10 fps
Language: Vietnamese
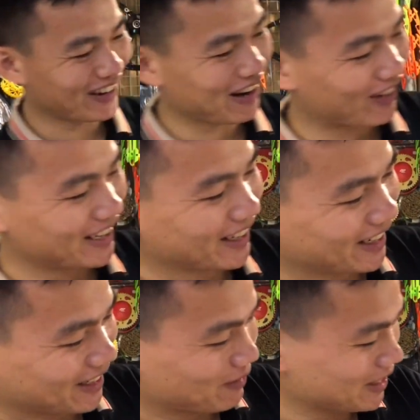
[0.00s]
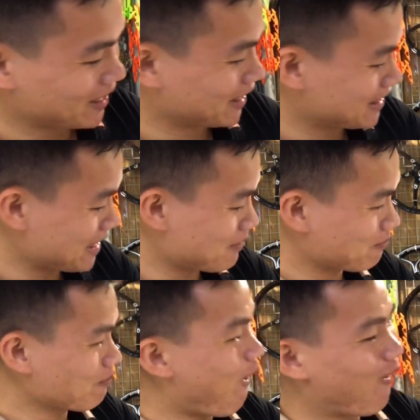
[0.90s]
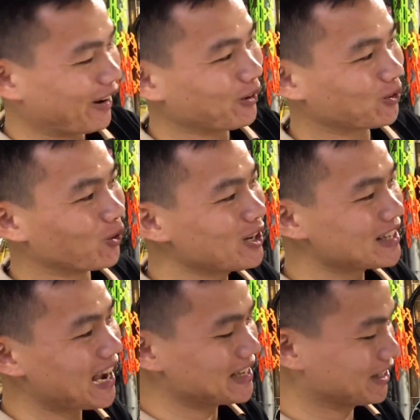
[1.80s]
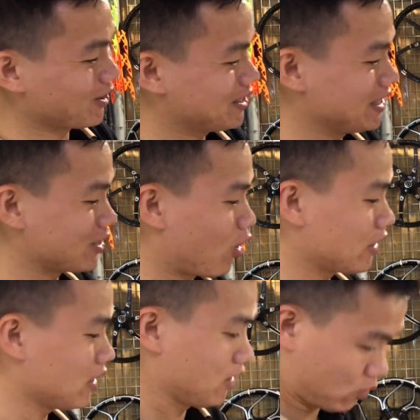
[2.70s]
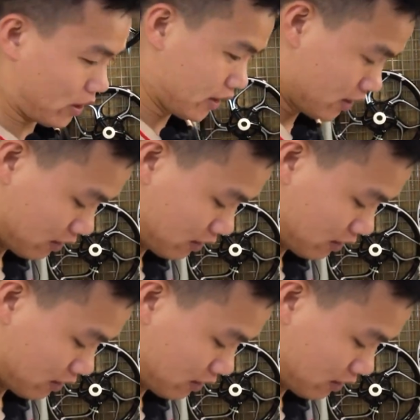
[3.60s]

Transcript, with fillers: chiều anh em vậy bây giờ lĩnh sẽ bỏ cái túi này ra nhìn nó xịn xò nhá quay